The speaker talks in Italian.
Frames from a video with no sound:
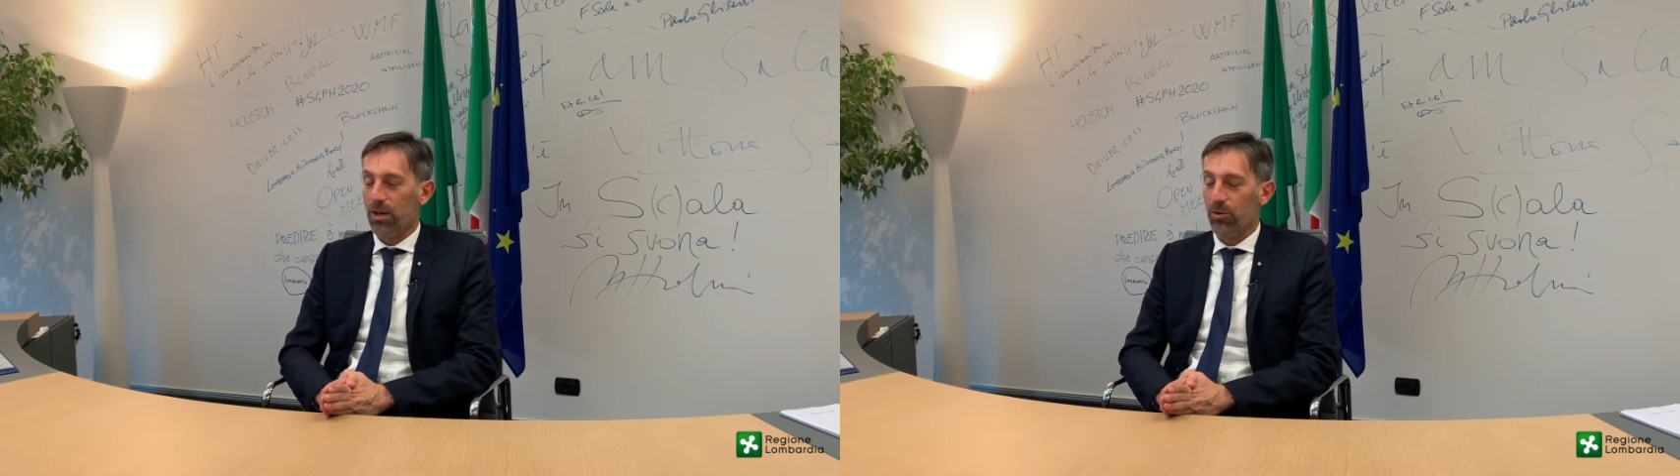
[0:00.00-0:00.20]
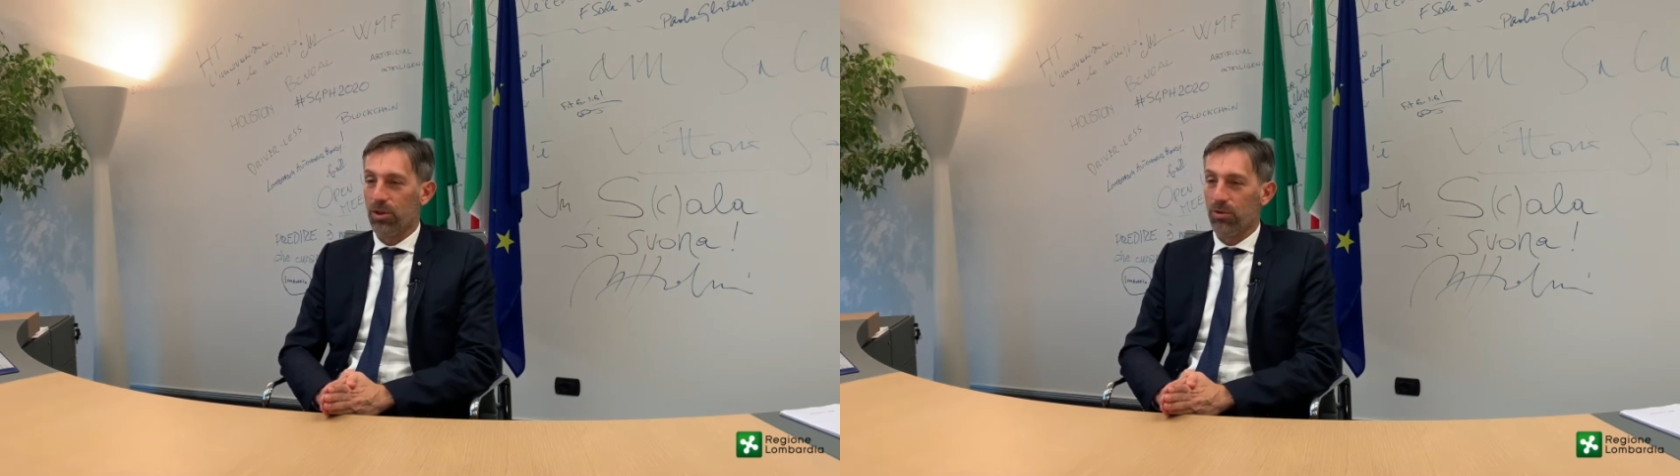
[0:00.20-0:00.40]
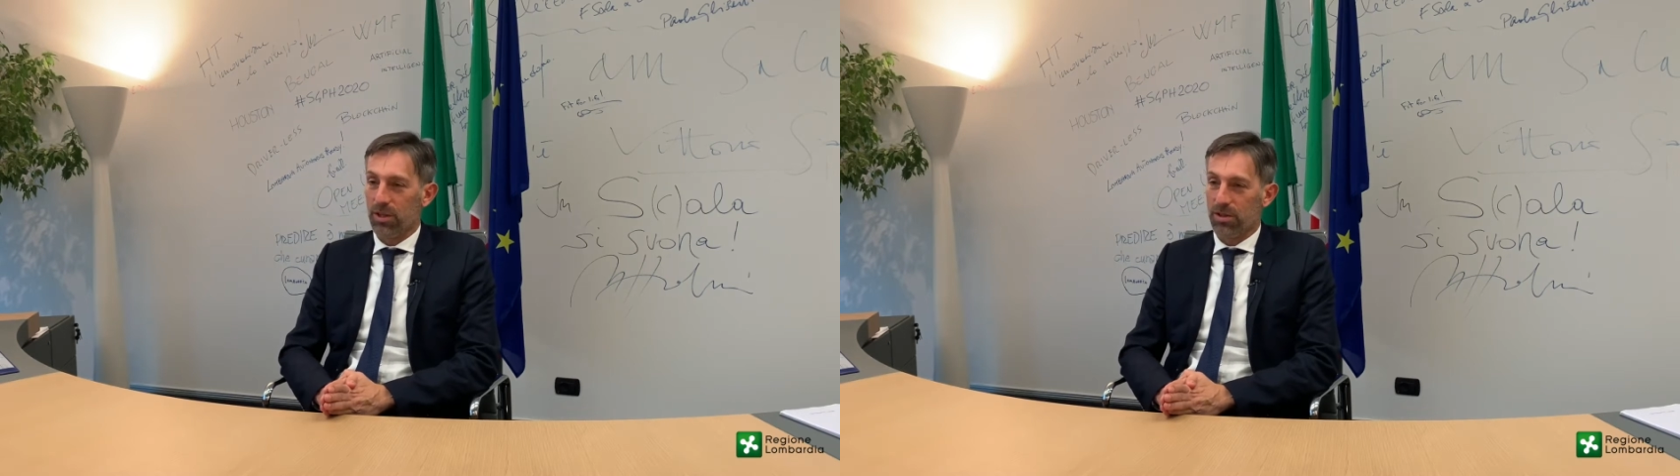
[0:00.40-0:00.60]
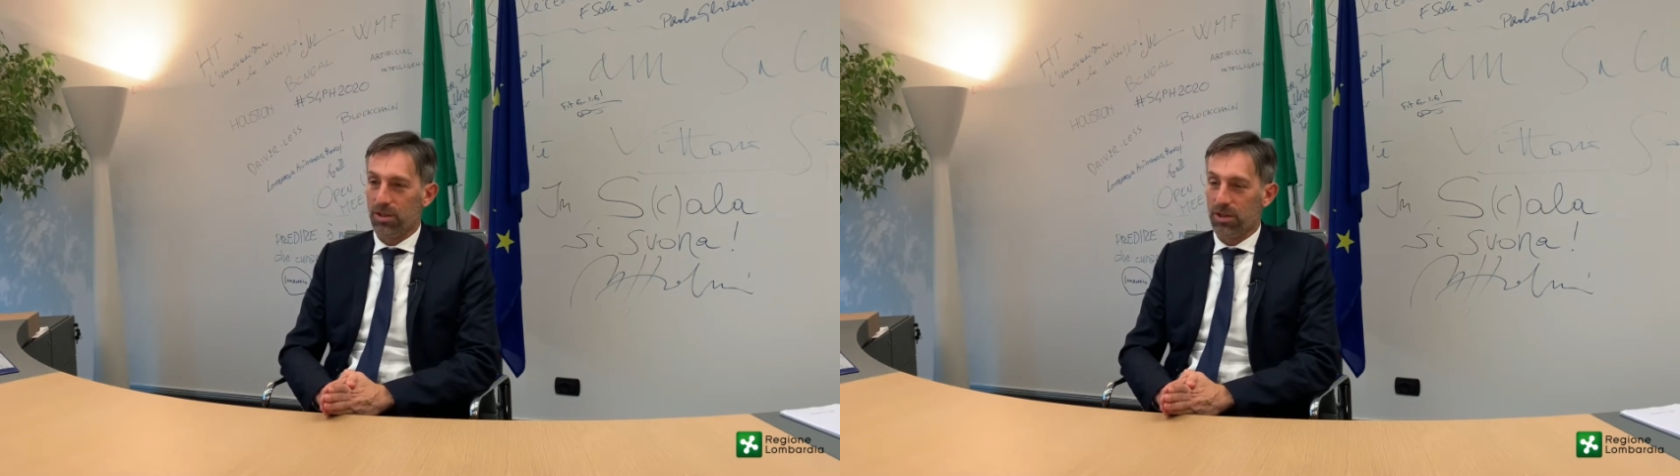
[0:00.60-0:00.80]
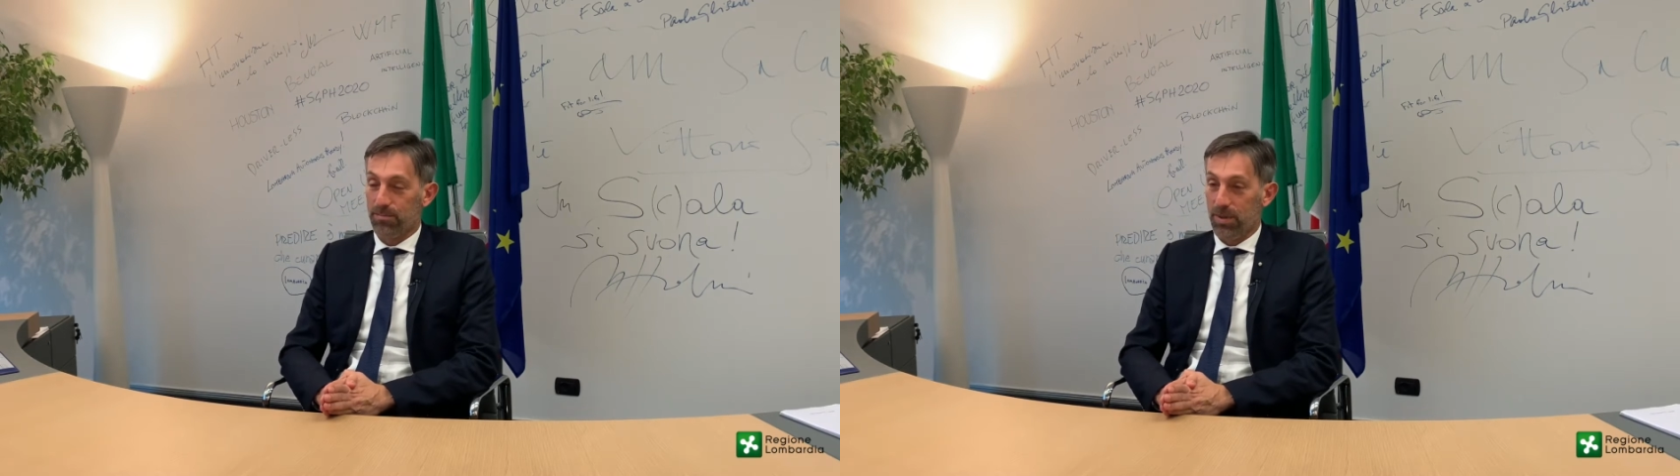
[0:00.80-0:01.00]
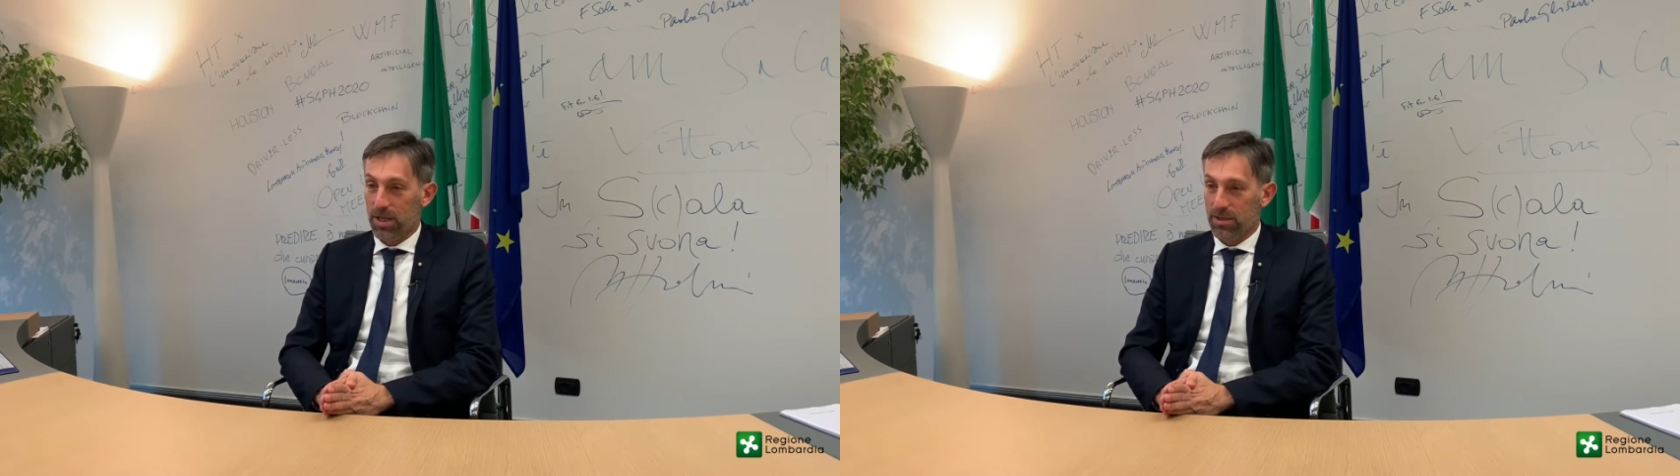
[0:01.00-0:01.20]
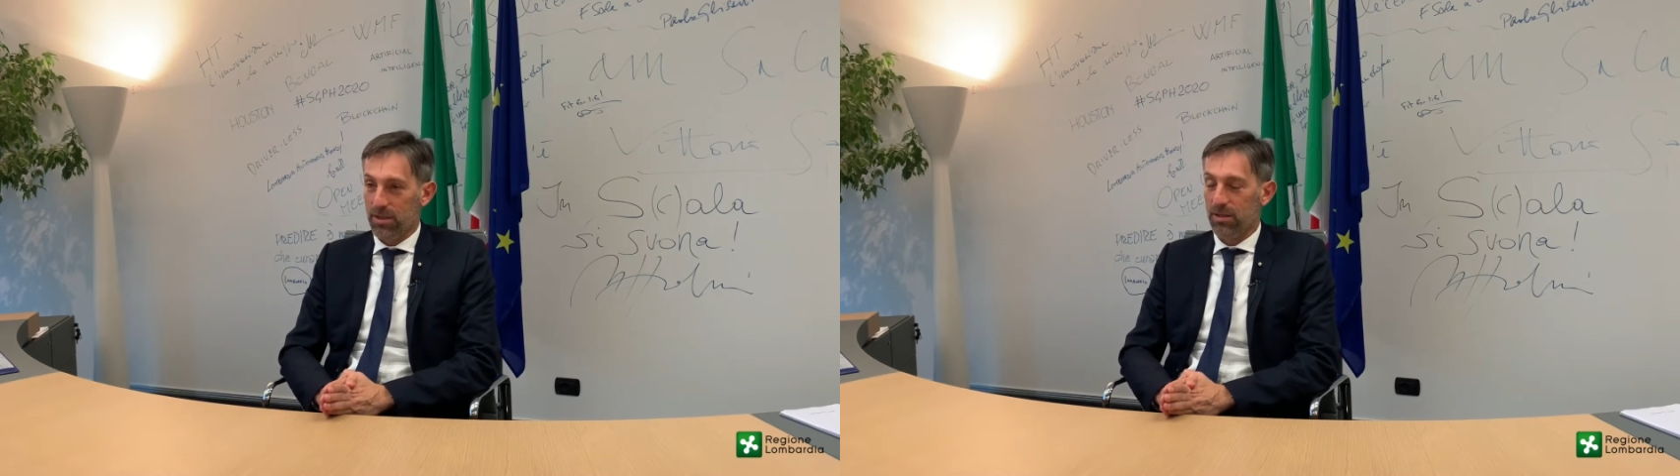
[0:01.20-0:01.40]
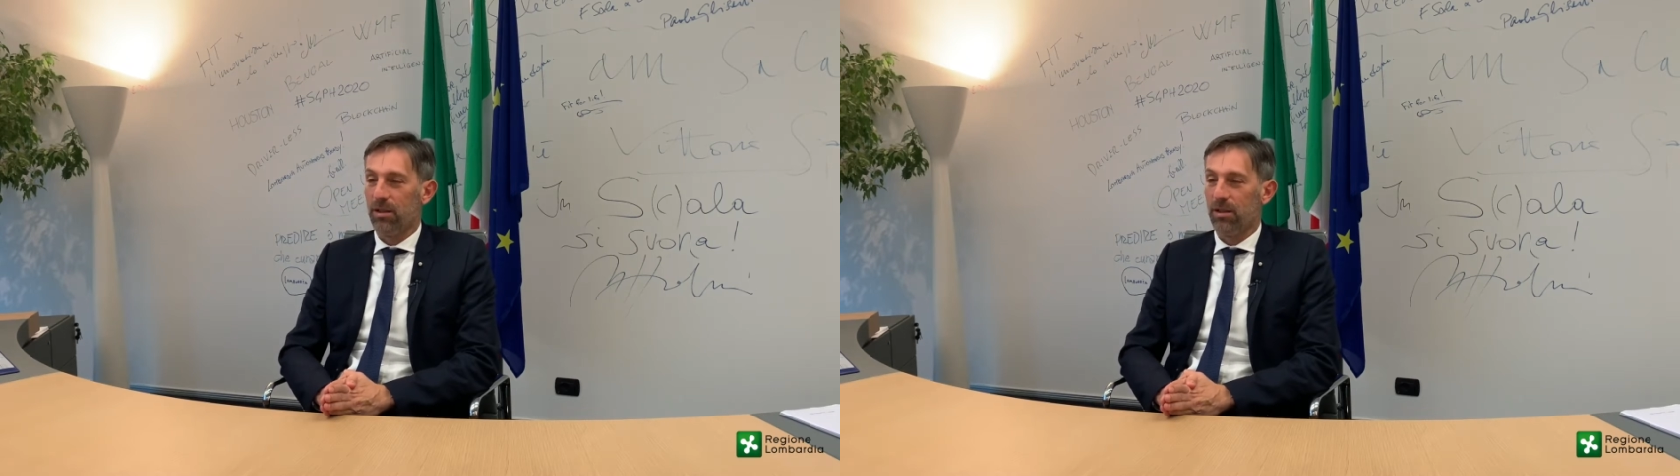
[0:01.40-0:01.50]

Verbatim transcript: euro devono essere spesi,